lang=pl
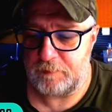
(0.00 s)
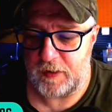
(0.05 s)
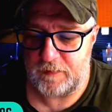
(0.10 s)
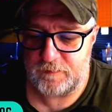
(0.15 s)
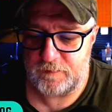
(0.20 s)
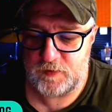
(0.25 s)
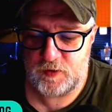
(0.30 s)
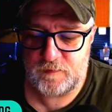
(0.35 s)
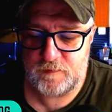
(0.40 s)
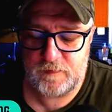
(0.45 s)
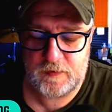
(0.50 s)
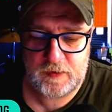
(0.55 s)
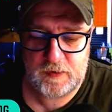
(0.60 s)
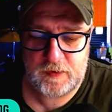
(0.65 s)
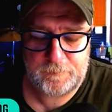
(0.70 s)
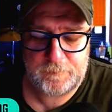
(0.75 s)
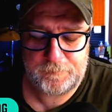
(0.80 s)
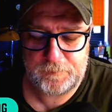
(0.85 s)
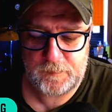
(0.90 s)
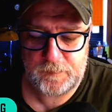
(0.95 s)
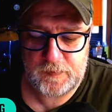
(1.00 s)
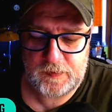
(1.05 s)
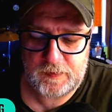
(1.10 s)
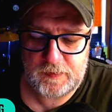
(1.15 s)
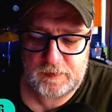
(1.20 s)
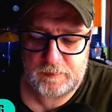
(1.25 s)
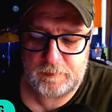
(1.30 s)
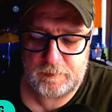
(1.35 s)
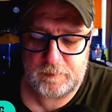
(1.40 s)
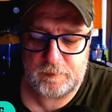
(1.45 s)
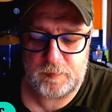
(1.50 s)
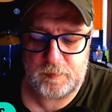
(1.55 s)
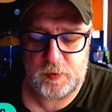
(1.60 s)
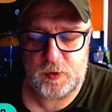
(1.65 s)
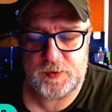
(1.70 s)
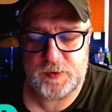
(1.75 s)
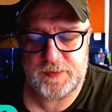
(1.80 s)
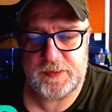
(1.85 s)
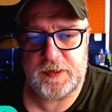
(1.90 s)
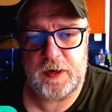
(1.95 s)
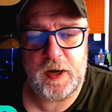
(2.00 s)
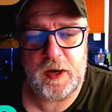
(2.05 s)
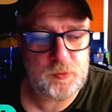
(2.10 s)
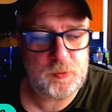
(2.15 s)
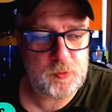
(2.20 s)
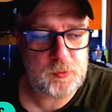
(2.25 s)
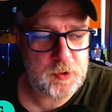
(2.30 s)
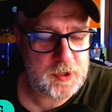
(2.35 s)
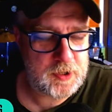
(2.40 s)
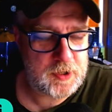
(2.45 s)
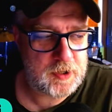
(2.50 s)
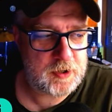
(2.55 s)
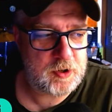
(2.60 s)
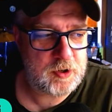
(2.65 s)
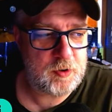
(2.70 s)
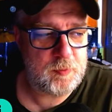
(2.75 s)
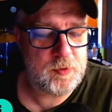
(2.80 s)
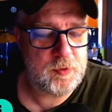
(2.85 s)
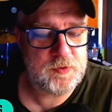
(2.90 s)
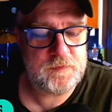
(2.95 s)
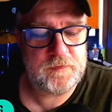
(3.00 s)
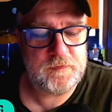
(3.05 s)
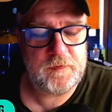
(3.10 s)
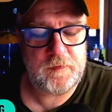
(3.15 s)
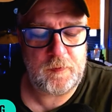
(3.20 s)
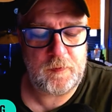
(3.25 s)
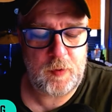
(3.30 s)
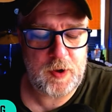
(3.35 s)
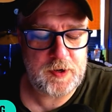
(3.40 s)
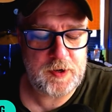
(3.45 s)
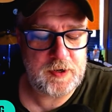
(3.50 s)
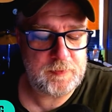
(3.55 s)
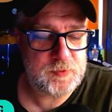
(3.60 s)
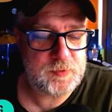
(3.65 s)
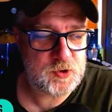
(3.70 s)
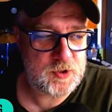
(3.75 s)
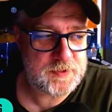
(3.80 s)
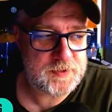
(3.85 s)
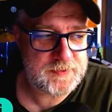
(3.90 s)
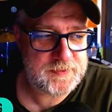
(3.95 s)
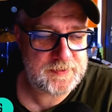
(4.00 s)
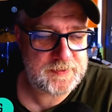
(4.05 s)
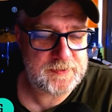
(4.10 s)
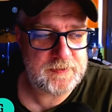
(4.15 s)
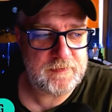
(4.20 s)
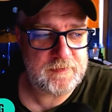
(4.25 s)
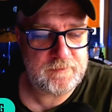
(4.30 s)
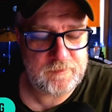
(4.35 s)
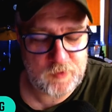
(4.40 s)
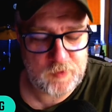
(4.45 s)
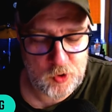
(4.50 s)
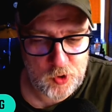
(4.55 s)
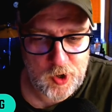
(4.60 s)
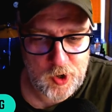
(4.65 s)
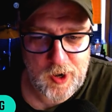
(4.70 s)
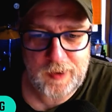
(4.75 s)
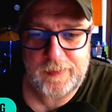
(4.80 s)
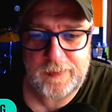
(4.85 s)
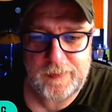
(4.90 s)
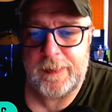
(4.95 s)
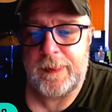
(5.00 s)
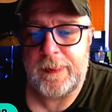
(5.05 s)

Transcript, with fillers: prawdziwie hmm, pochodzenia naturalnego bądź wywołanej przez wroga,